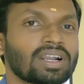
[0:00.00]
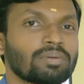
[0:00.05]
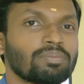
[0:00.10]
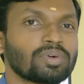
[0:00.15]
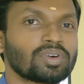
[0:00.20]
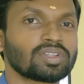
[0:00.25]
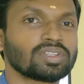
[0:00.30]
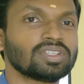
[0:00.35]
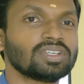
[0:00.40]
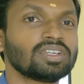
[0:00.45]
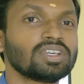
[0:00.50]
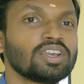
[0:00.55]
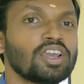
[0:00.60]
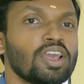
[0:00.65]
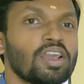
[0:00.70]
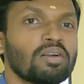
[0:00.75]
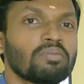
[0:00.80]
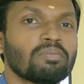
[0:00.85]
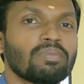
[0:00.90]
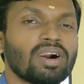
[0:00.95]
பார்க்க போகிறது
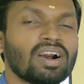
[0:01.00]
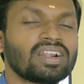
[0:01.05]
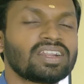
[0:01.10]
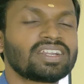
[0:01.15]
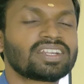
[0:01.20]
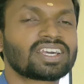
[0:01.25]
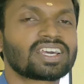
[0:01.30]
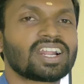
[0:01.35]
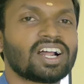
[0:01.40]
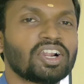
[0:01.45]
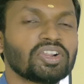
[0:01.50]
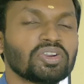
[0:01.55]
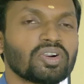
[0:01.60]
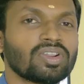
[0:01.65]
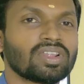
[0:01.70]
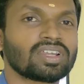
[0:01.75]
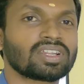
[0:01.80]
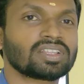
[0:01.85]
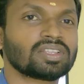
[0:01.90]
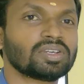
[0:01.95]
மானிட்டர்
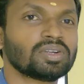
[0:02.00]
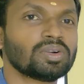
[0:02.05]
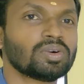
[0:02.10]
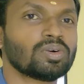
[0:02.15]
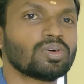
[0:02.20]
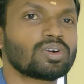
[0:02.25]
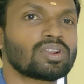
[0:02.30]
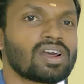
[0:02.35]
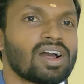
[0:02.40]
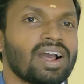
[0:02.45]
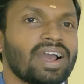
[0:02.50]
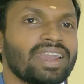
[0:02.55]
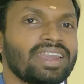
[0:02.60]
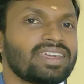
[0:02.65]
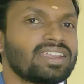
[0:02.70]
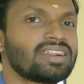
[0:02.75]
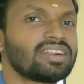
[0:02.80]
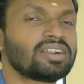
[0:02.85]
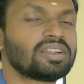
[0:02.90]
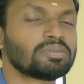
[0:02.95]
ஆடியோவில் இருந்து ஒரு
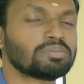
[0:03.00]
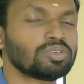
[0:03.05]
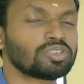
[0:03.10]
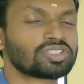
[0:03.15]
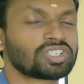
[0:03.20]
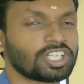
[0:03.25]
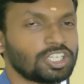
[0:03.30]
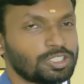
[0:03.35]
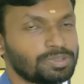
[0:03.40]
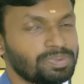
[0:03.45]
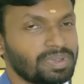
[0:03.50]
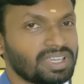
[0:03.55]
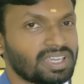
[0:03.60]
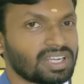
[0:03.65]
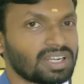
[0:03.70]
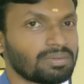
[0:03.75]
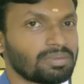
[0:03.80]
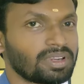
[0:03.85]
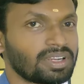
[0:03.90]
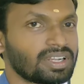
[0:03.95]
ஹையர் அண்டு புக்ஷெல்
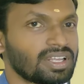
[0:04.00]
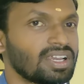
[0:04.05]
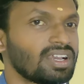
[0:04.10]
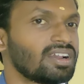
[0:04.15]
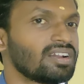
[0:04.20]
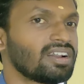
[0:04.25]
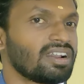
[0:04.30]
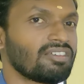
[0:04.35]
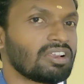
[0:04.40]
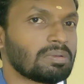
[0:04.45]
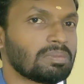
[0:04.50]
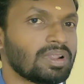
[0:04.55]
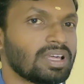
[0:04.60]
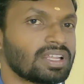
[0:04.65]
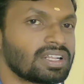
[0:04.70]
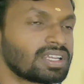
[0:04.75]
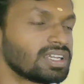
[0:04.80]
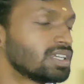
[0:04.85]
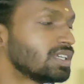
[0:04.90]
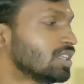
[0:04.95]
ஸ்பீக்கர் நம்மக்கிட்ட
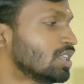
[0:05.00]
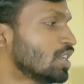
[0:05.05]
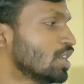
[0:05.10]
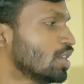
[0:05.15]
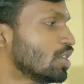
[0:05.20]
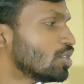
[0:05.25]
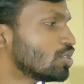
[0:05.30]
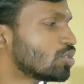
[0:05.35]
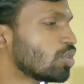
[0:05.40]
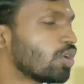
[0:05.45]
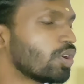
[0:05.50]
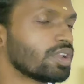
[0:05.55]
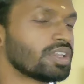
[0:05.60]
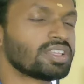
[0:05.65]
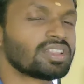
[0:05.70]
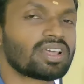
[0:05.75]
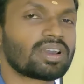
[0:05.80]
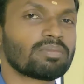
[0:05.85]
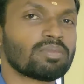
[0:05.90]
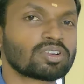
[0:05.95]
அவைலபிளாக இருக்குது ஸோ
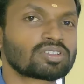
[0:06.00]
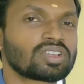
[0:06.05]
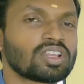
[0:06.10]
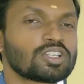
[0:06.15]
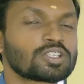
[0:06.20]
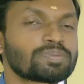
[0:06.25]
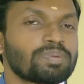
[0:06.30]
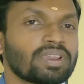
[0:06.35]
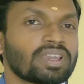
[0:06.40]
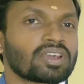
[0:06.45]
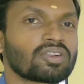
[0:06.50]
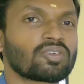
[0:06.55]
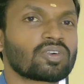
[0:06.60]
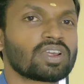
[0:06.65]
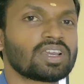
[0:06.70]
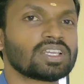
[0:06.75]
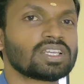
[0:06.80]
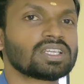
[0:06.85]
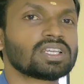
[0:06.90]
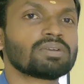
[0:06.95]
இந்த புக்ஷெல்
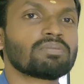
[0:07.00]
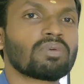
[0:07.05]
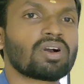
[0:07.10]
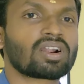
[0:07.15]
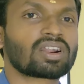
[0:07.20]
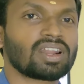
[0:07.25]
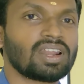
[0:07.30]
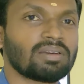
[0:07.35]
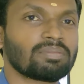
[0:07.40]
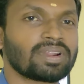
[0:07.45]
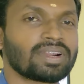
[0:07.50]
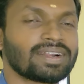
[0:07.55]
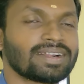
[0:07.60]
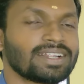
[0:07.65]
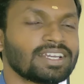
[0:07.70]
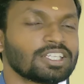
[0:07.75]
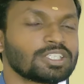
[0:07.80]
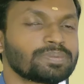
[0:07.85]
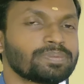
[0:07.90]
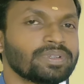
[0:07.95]
ஸ்பீக்கரோட மாடல் நம்பர்
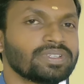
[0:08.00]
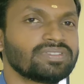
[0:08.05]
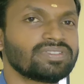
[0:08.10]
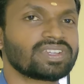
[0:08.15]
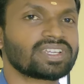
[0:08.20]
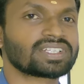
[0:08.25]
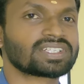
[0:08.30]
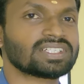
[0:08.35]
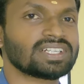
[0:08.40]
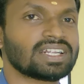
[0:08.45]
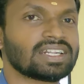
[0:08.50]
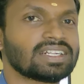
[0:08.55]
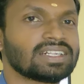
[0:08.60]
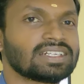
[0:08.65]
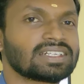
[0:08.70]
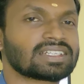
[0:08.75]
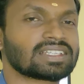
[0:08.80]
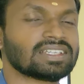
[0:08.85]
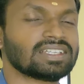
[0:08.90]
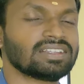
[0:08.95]
என்ன ஸ்பெசிஃபிகேஷன்
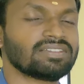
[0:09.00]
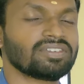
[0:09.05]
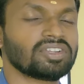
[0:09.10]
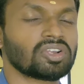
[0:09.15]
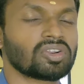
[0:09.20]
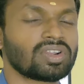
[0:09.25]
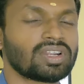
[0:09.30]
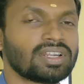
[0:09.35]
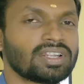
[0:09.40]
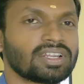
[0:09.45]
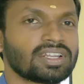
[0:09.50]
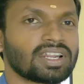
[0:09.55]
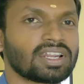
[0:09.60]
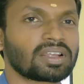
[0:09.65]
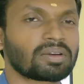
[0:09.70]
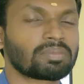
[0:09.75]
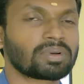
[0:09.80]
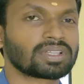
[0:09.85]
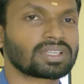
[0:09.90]
என்னன்றது இந்த வீடியோவில் டீட்டெயில்டாக